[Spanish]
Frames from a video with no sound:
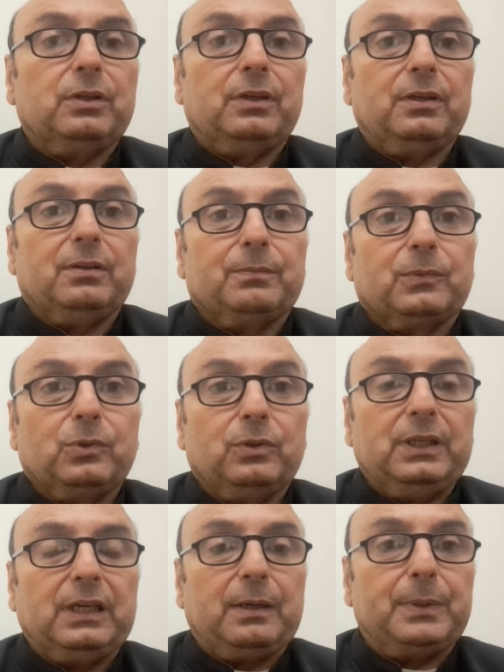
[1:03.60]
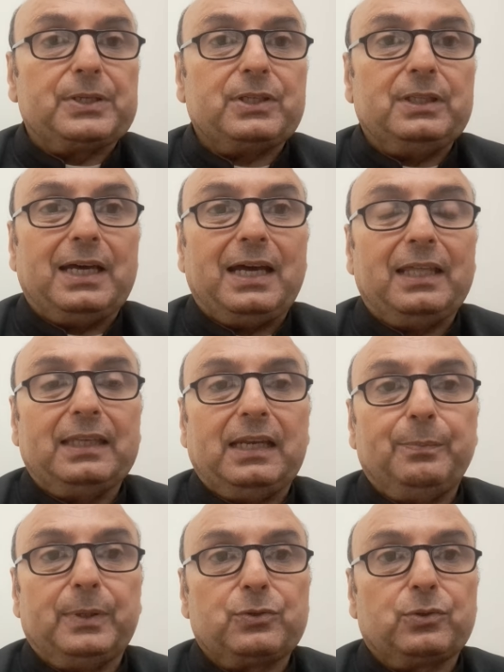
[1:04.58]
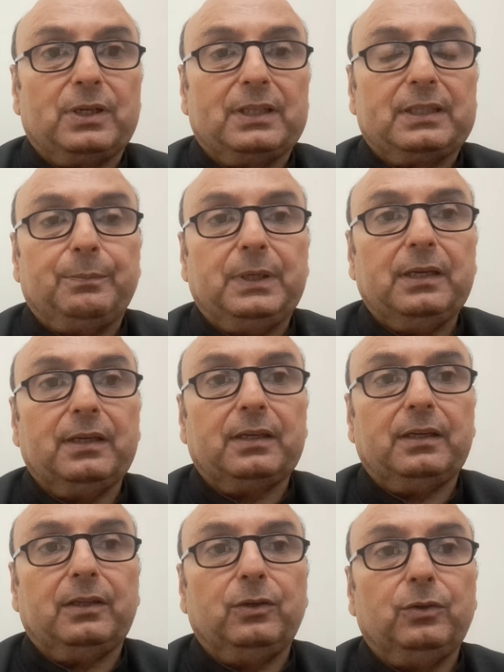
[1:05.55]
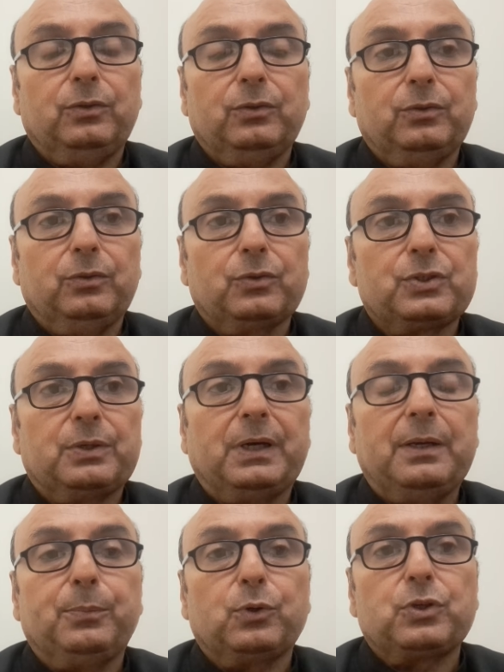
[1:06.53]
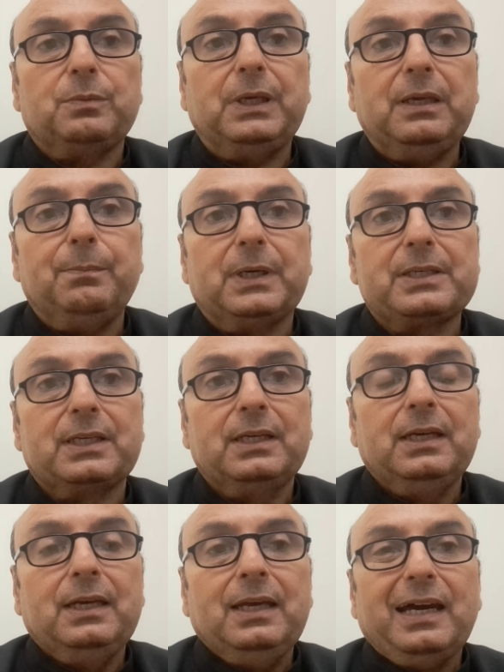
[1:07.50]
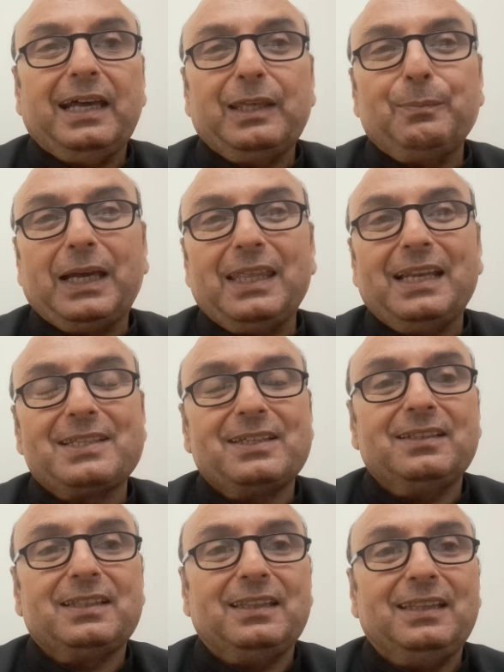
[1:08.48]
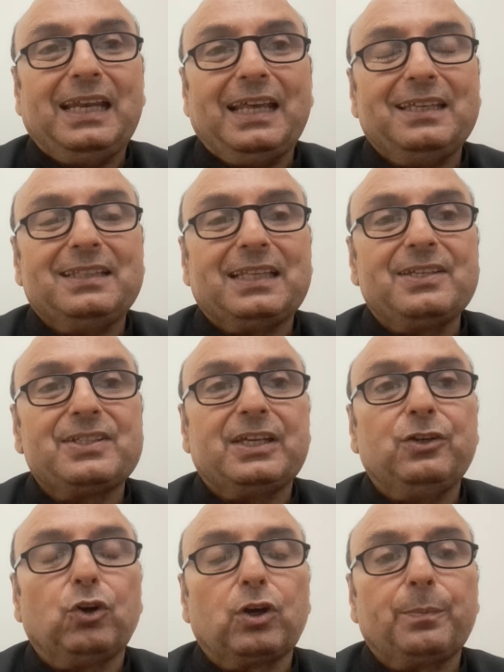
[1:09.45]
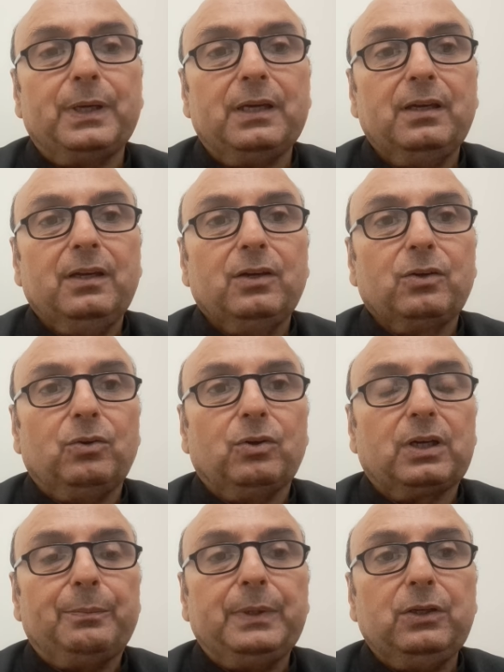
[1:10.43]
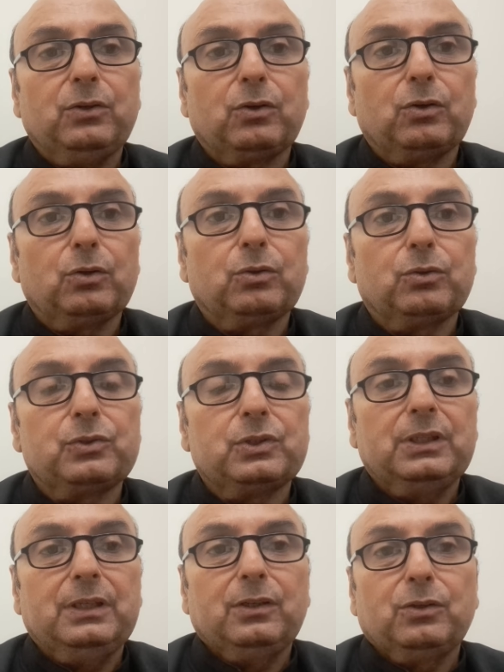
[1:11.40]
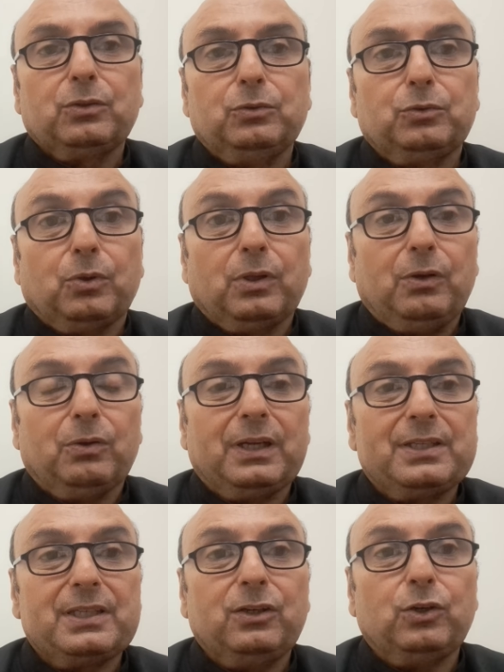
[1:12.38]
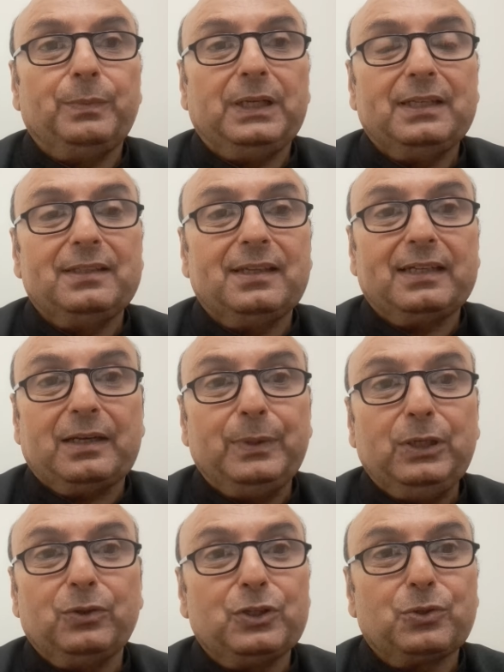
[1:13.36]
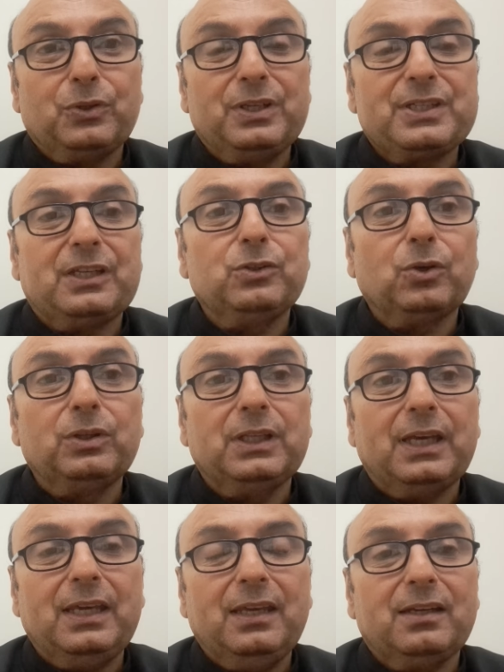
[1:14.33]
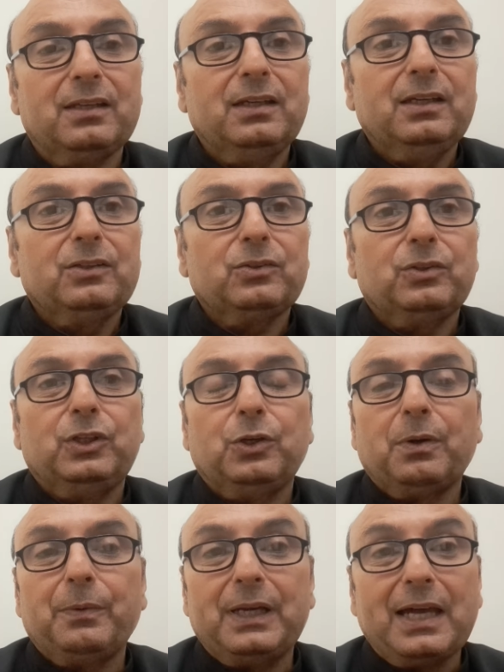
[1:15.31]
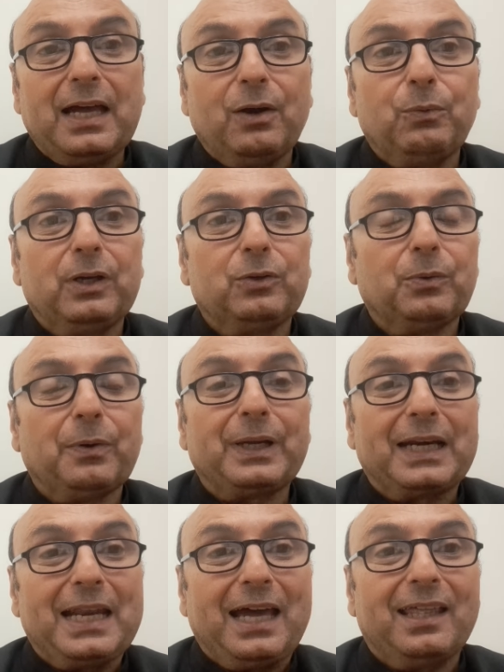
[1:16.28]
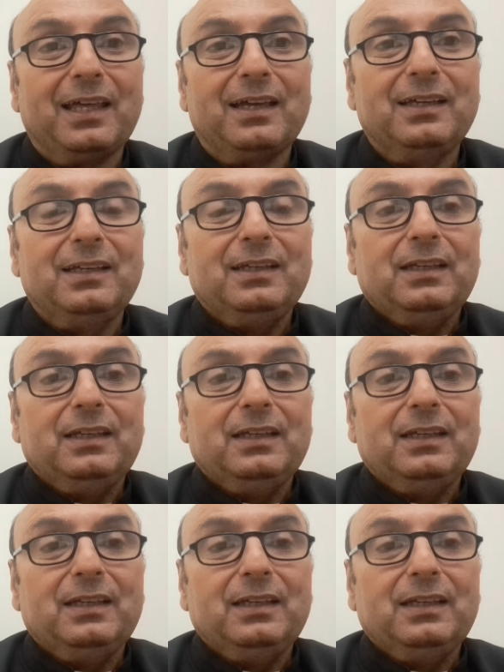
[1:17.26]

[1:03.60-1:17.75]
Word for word: eh, con discapacidad y a las personas también que no se valen por sí mismas, además de la, distancia enorme, con los caminos rotos, con todo lo que es inconveniente del camino, y ellos dicen dónde ir, donde no va a haber agua, no va a haber nada,